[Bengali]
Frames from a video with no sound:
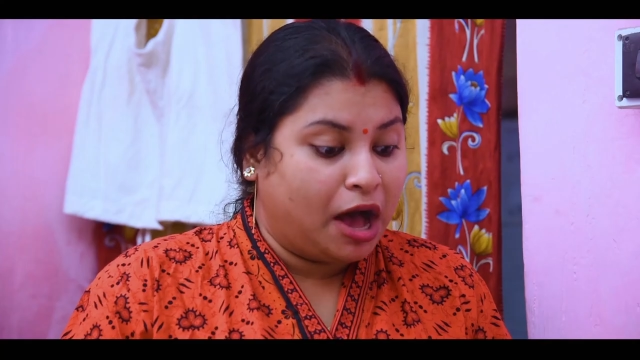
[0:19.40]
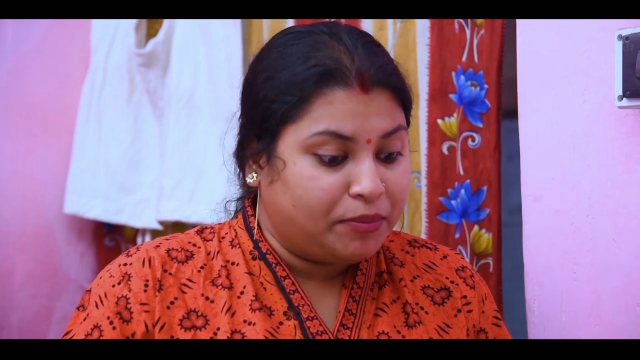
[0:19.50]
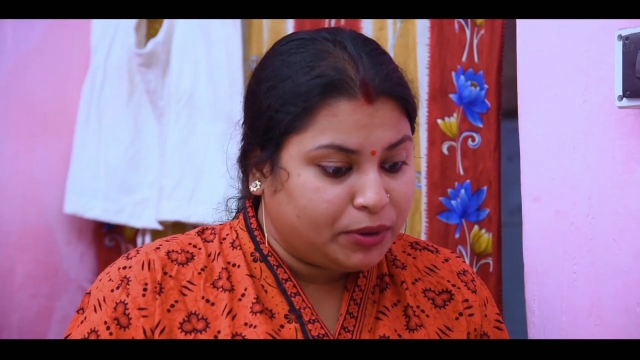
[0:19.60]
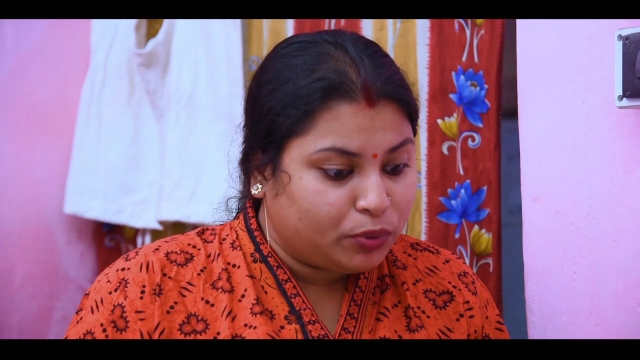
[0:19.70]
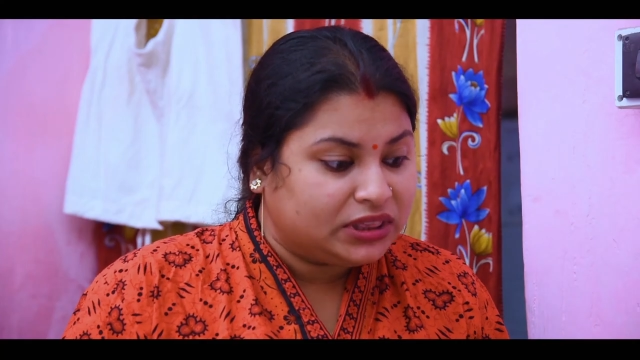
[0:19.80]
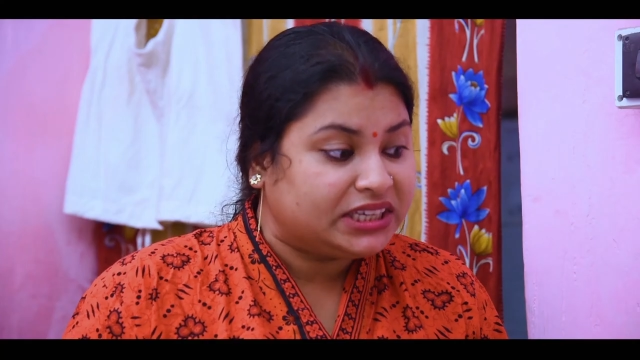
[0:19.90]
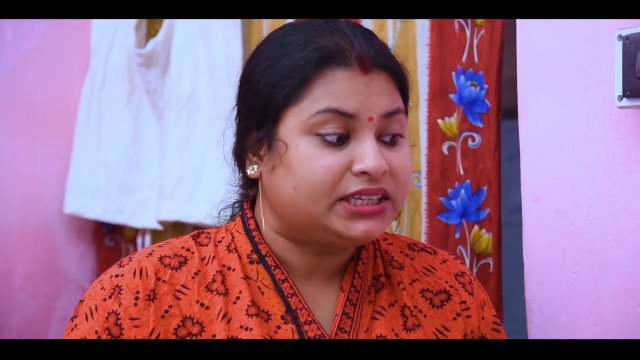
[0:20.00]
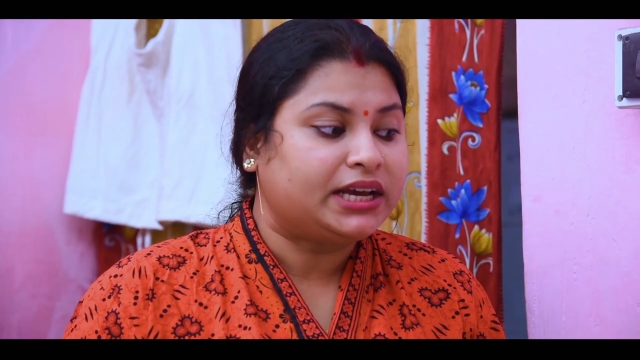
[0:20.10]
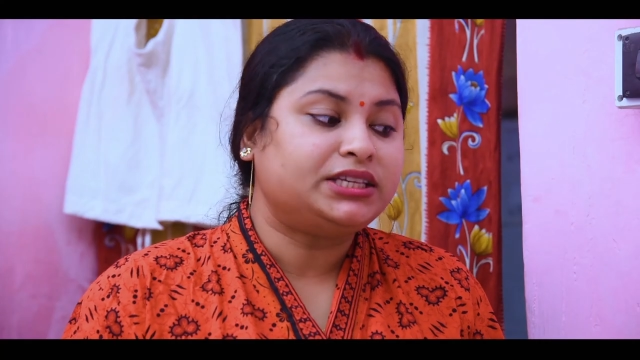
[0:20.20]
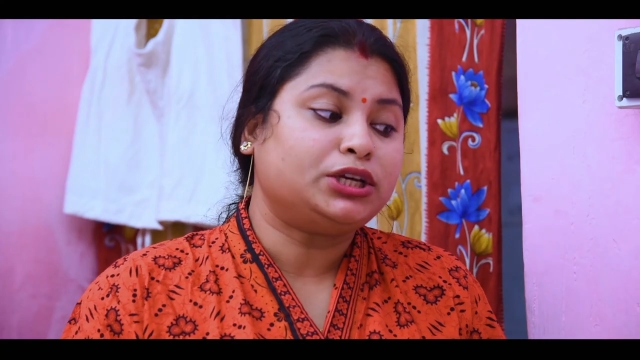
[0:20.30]
আমি বলতে
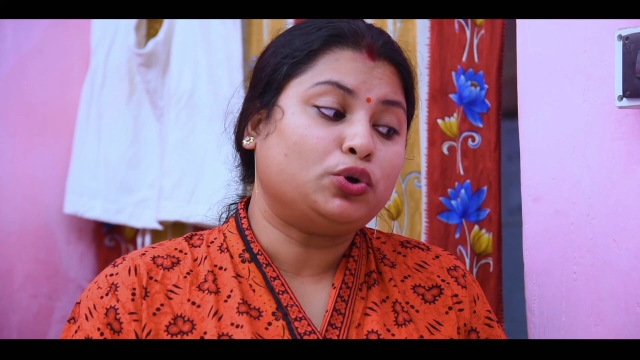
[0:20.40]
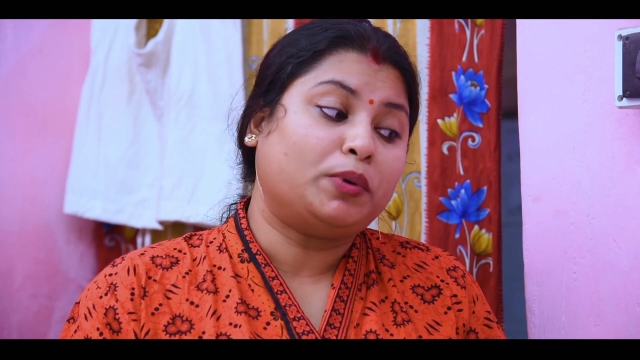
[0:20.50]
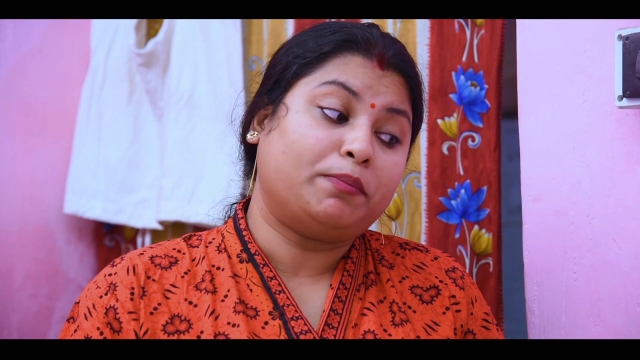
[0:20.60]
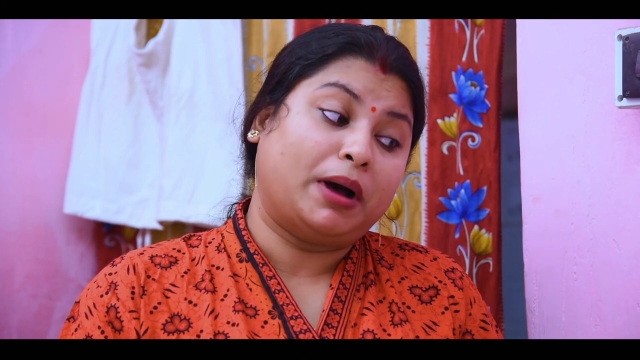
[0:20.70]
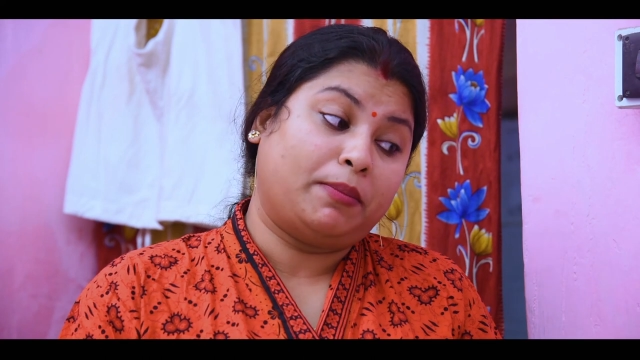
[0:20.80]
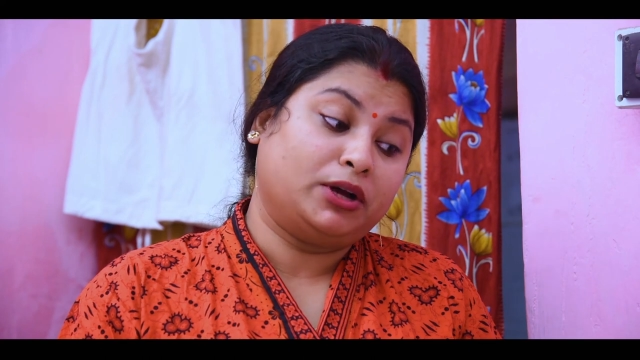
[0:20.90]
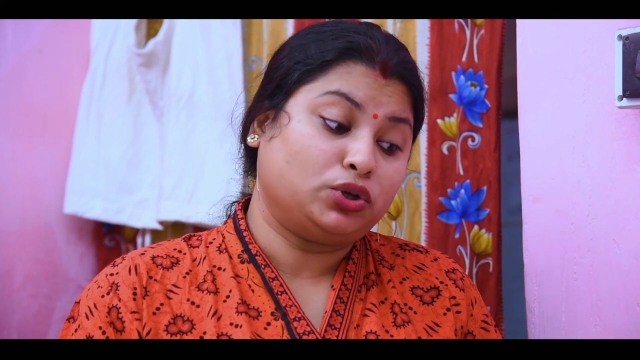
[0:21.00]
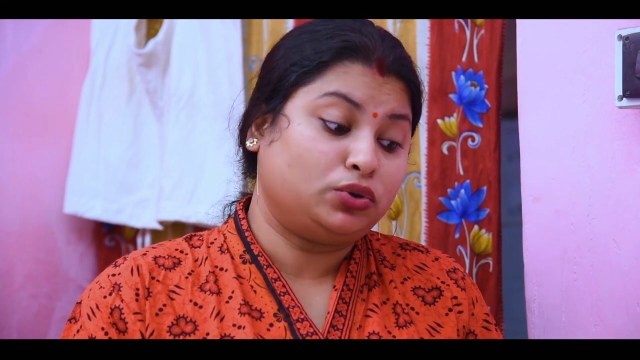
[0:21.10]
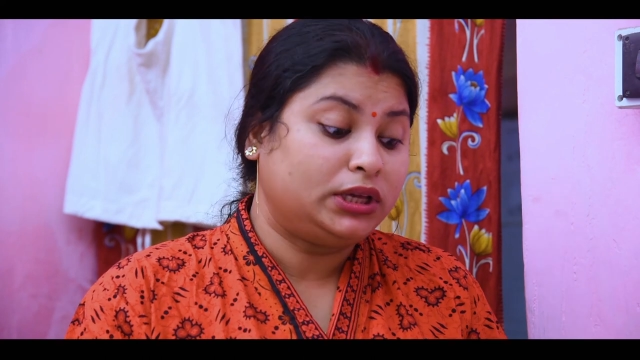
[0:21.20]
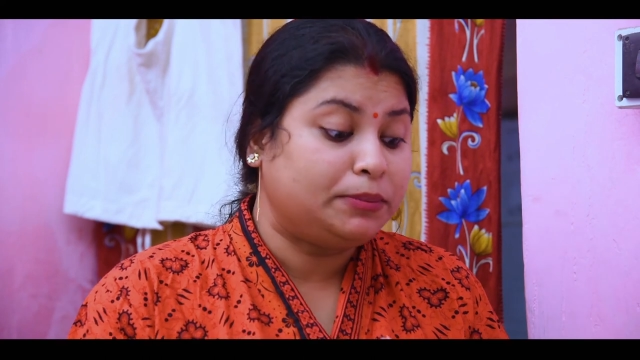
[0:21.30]
চাইছি তোমার বাবা
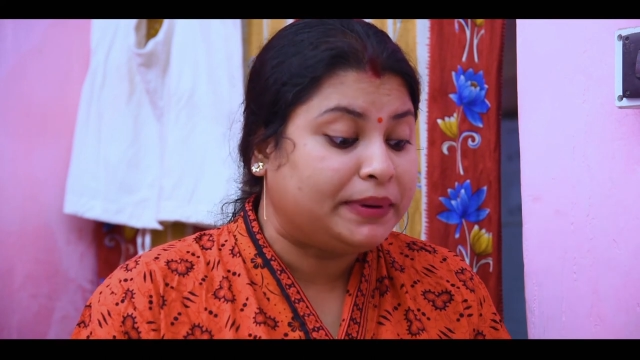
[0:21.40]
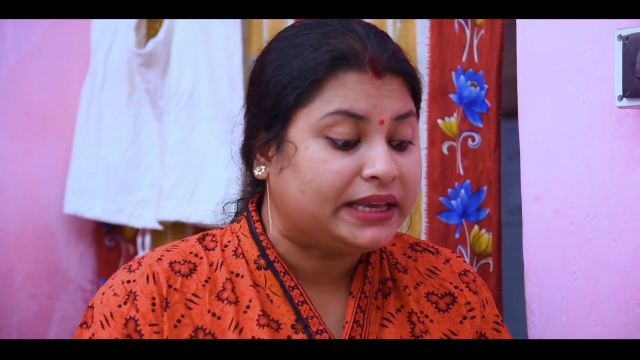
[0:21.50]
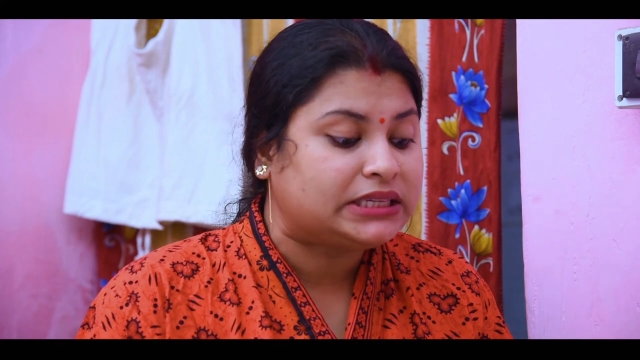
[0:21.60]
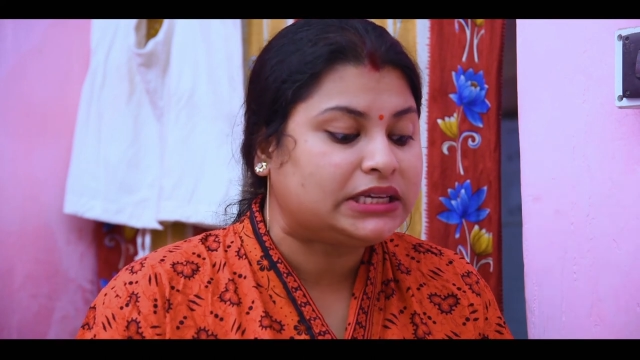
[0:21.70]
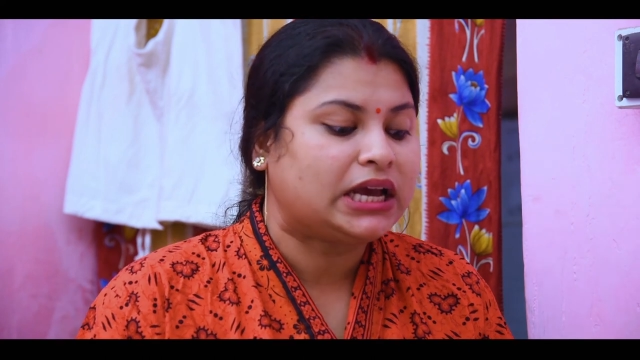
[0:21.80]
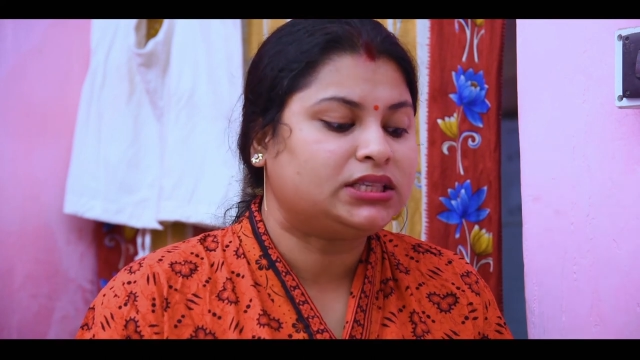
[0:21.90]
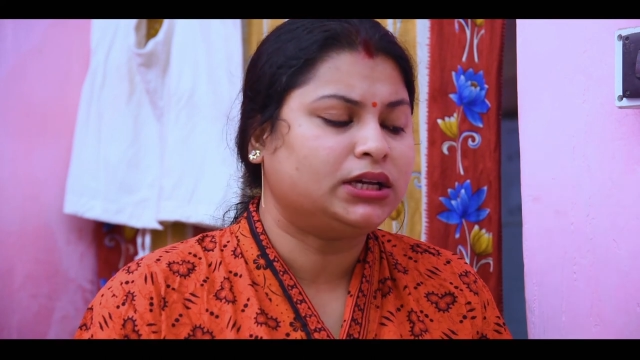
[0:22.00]
যতদিন বেঁচে আছেন